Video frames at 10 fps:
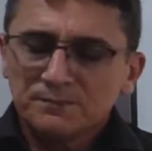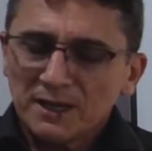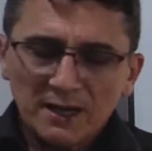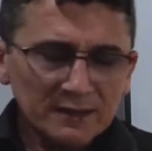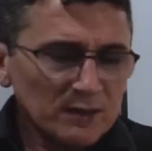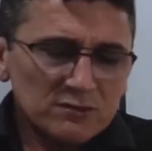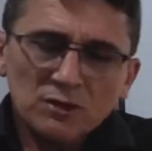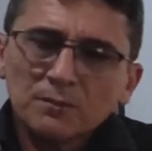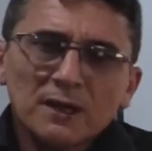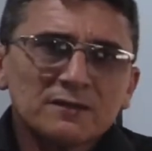para não
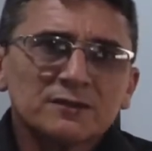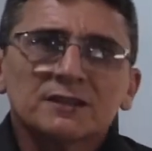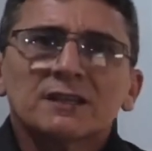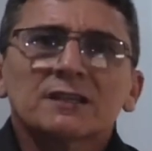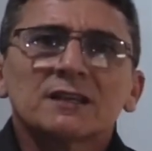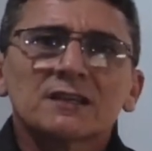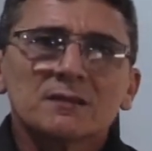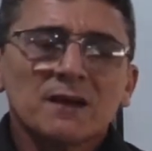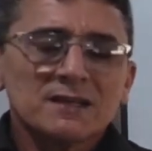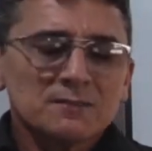só para a sociedade inglesa,
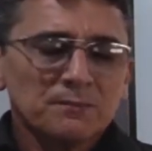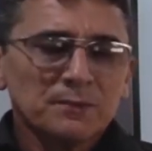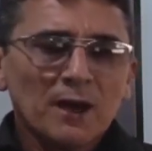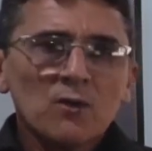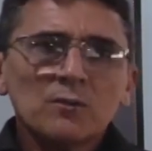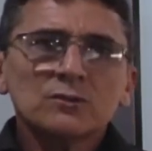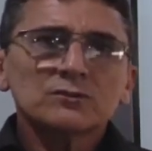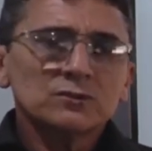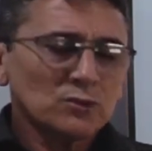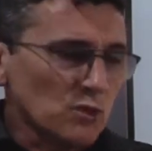mas para o
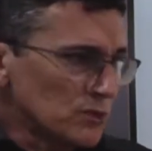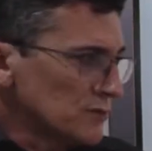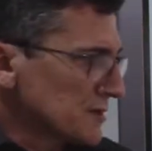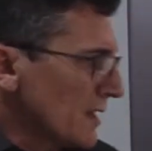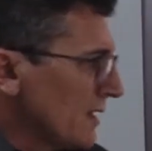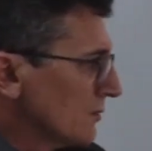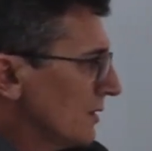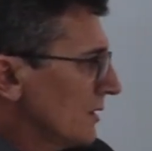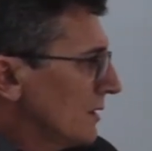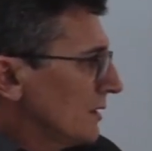mundo todo, certo?
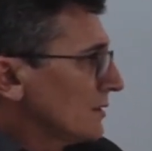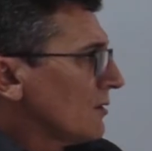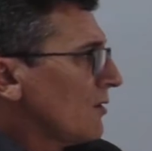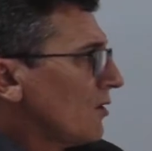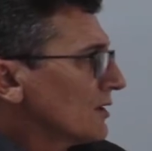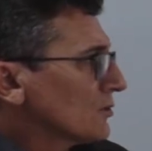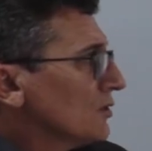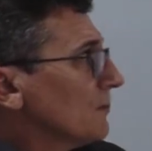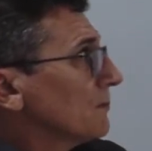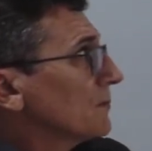Então é a aula
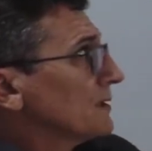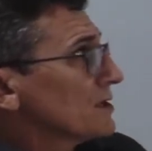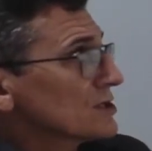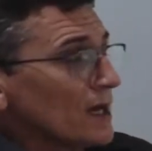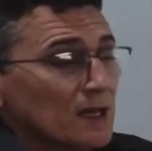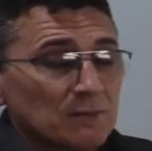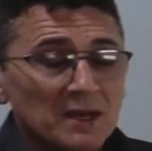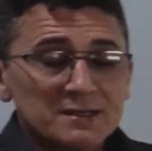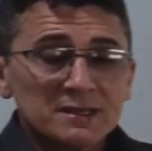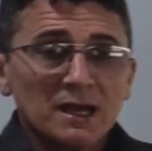toda planejada,
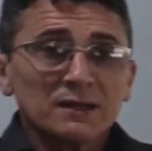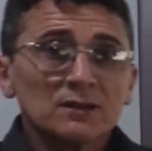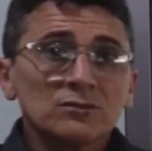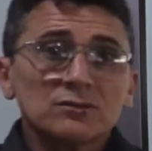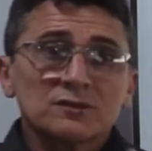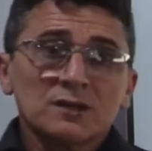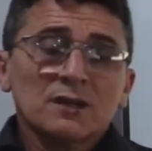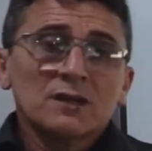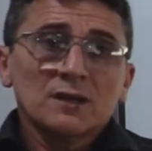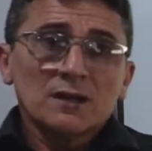baseada nos,
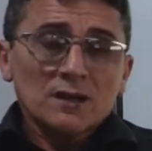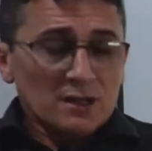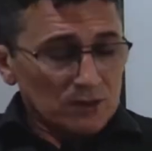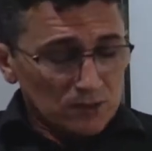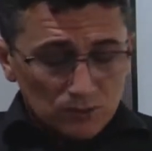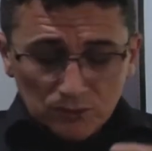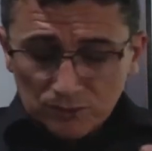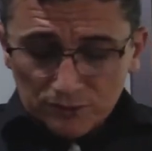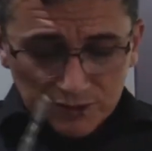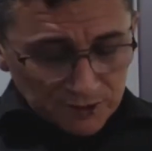
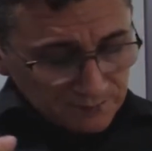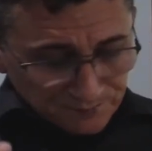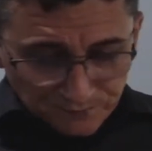nos